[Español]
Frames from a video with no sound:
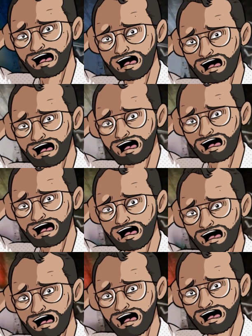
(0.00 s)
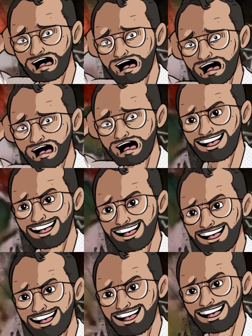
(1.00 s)
raro que ver a un madridista admitir que
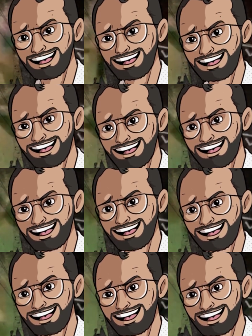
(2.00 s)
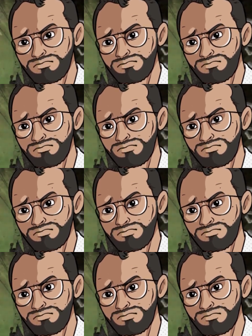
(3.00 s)
el arbitraje les ayuda.